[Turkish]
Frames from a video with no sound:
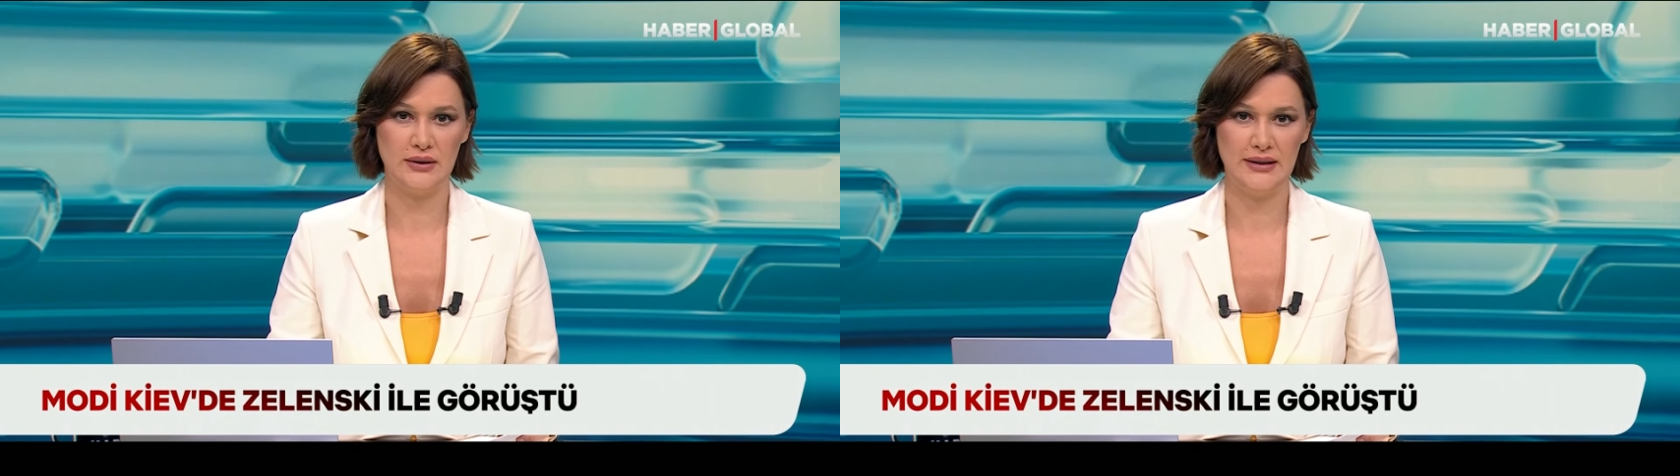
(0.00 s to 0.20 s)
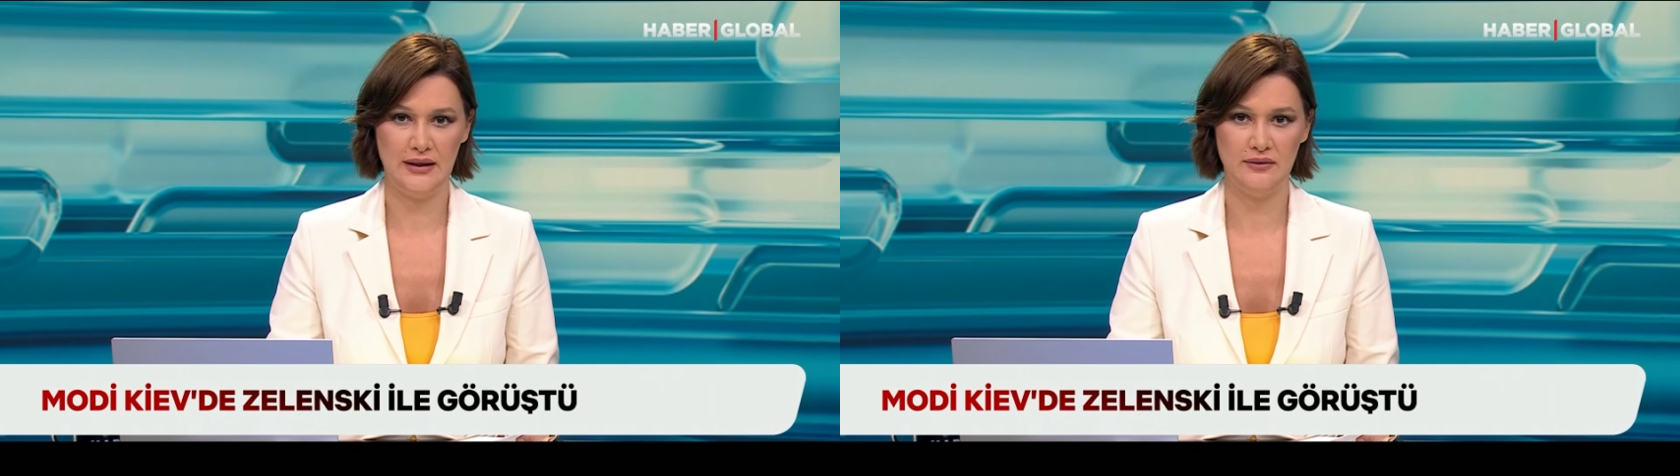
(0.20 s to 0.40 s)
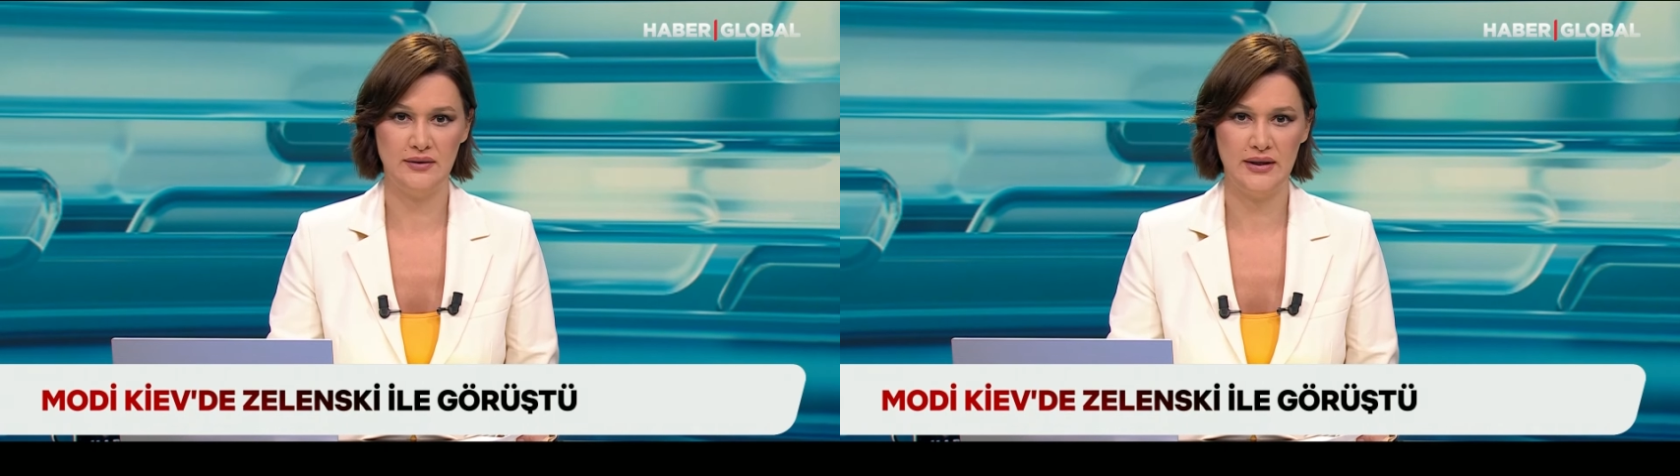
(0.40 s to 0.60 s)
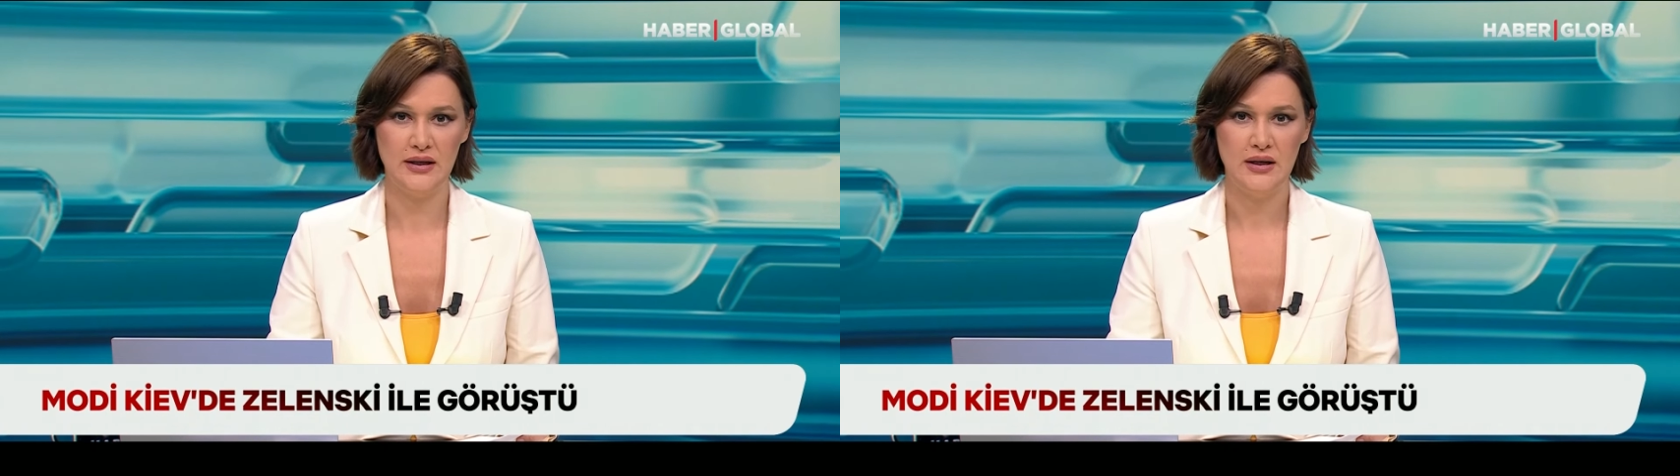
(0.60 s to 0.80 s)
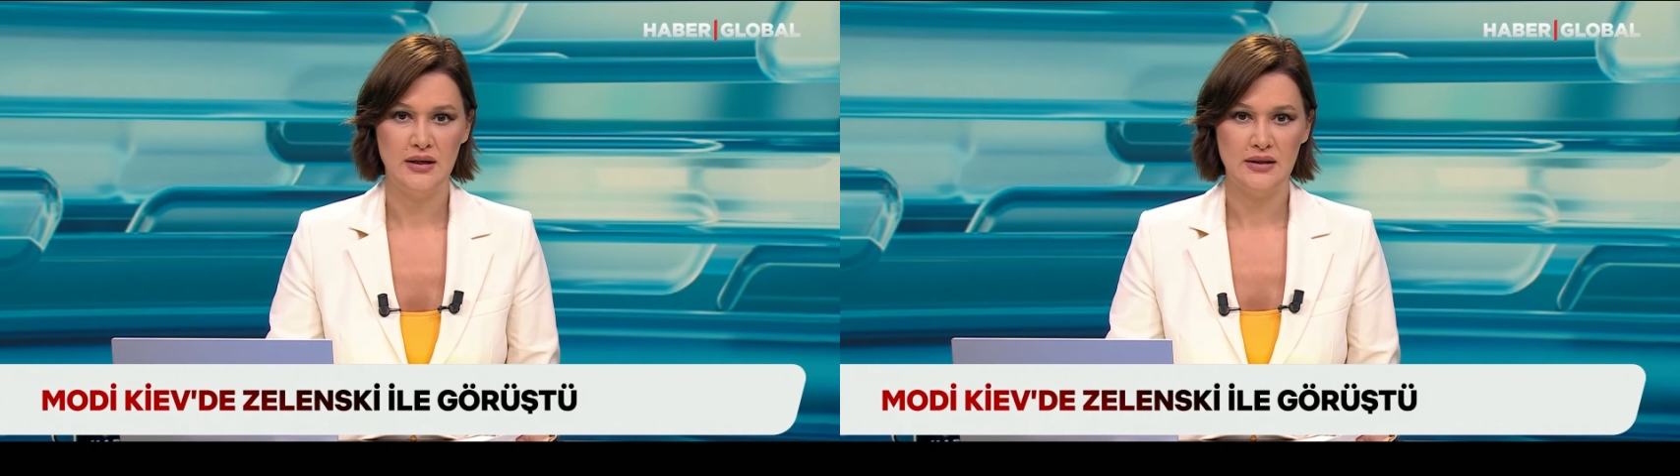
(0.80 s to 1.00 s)
Kiev'de
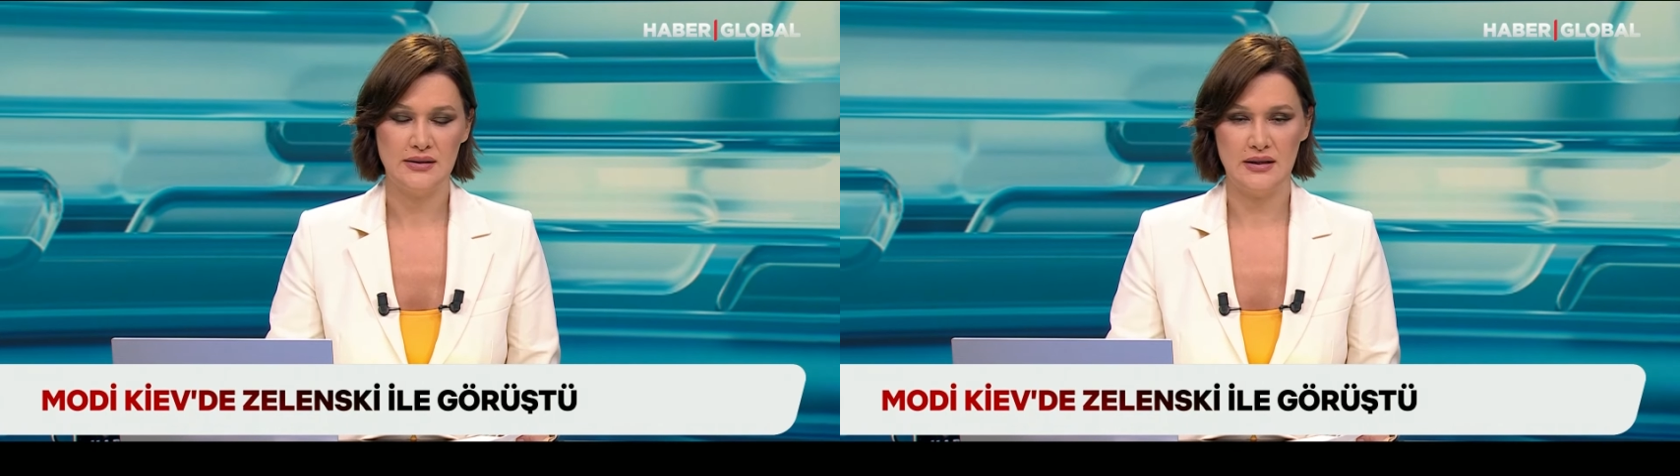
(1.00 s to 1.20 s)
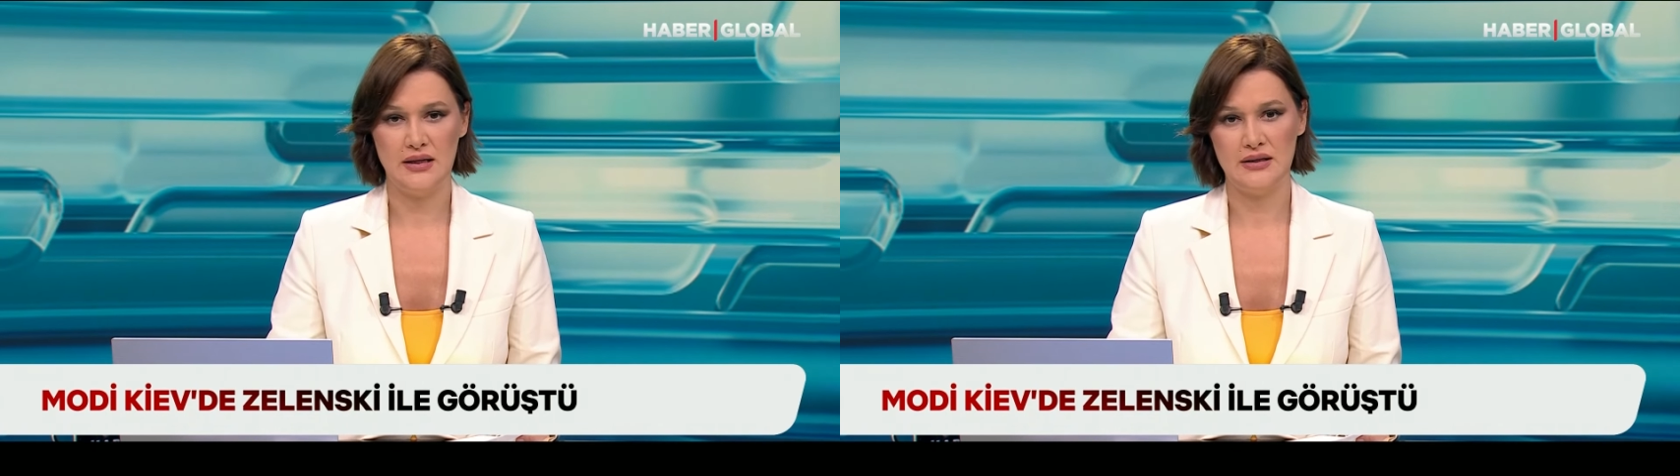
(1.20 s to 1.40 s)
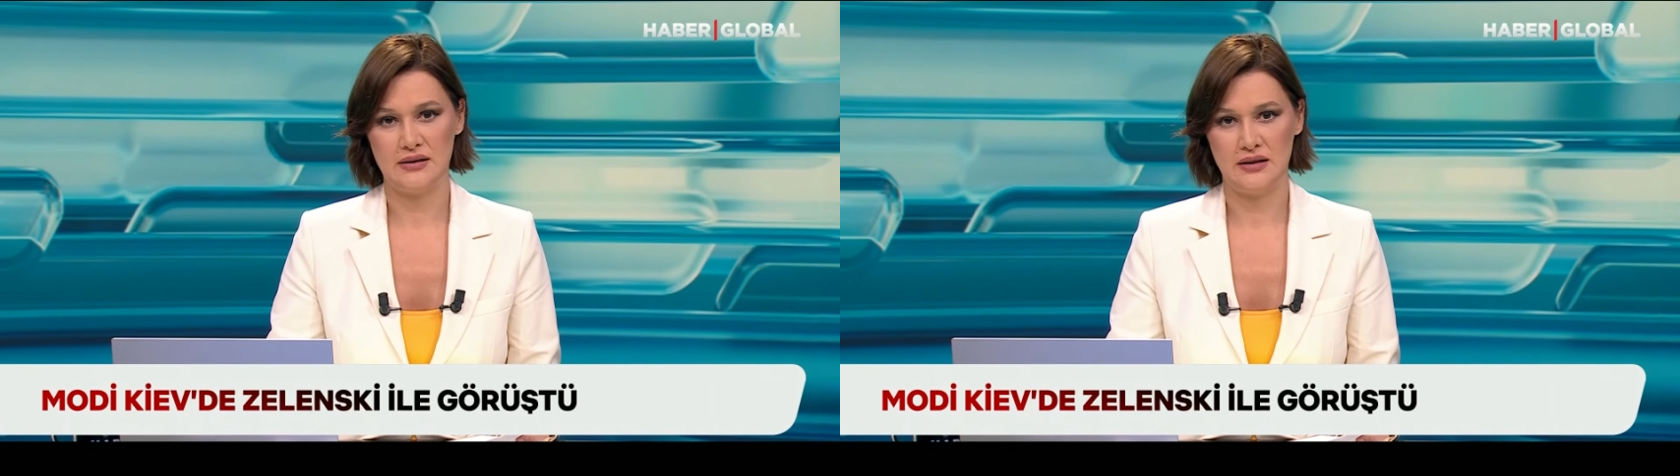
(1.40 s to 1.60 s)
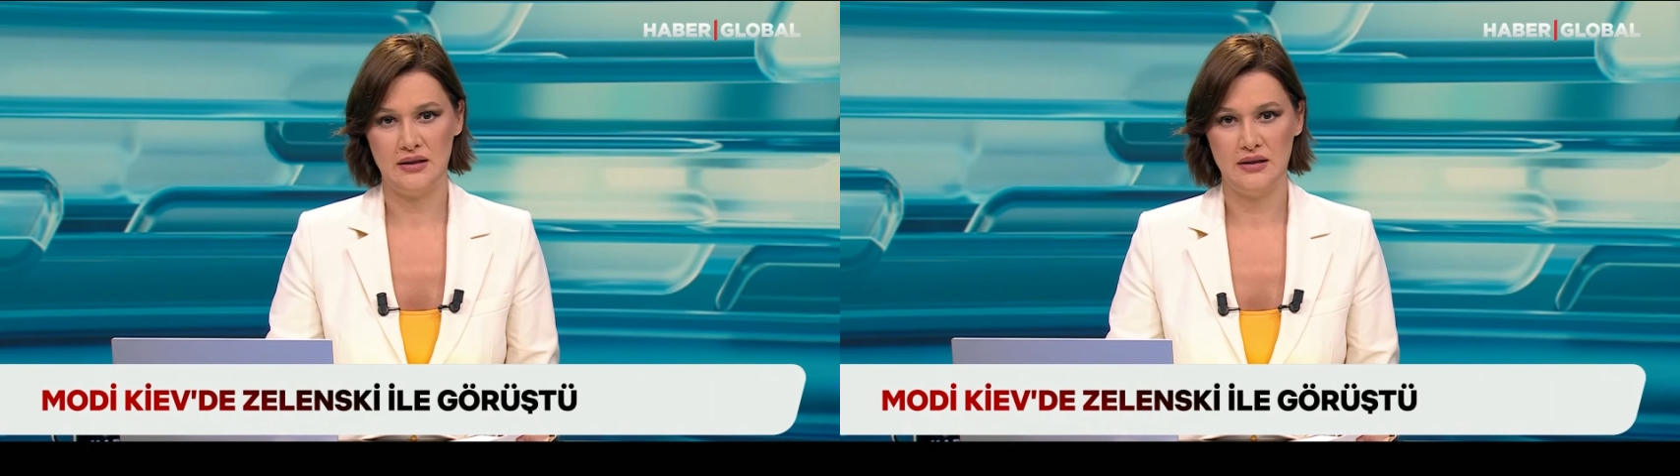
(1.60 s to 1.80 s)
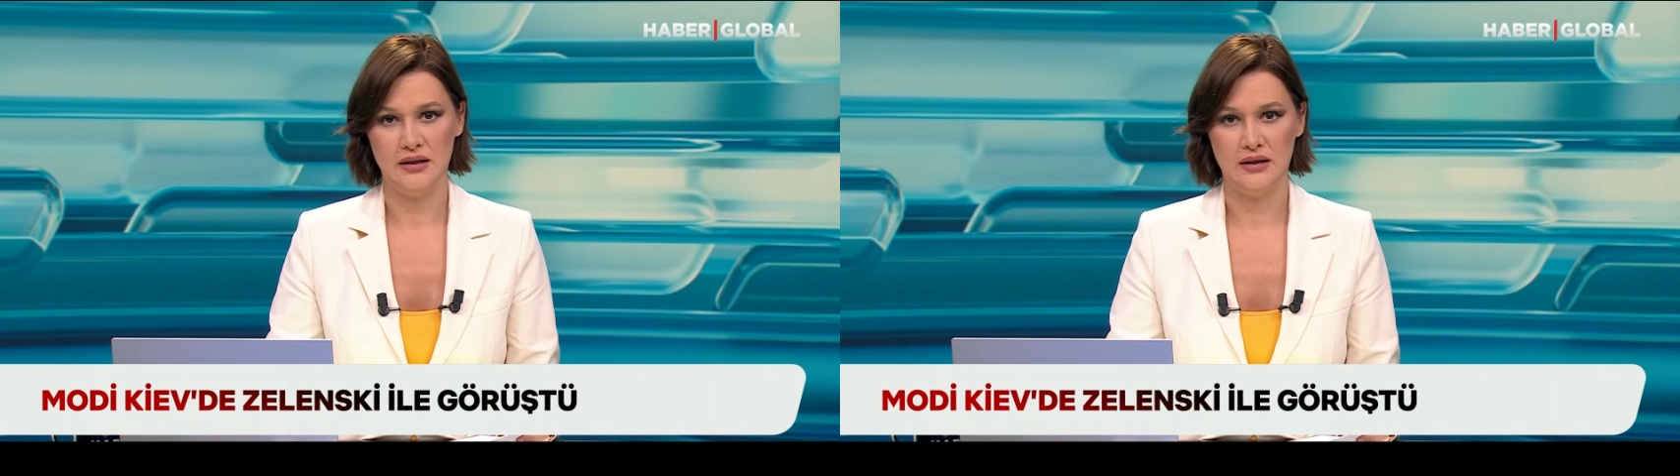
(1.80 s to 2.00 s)
Zelenski
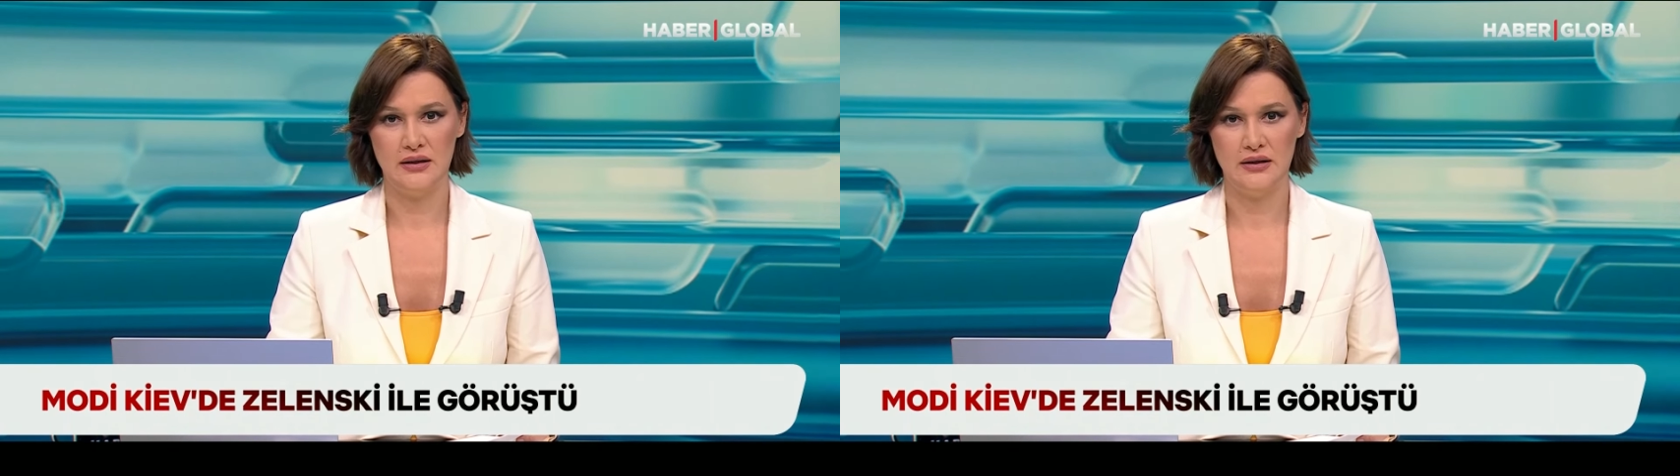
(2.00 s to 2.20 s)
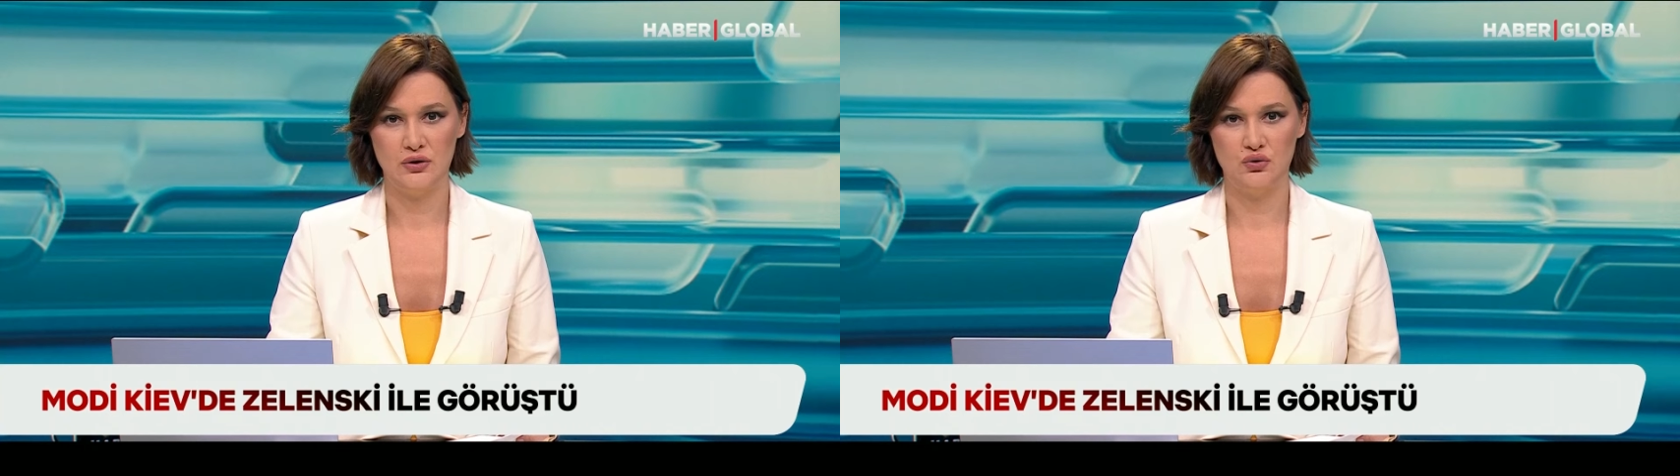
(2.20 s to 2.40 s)
ile e,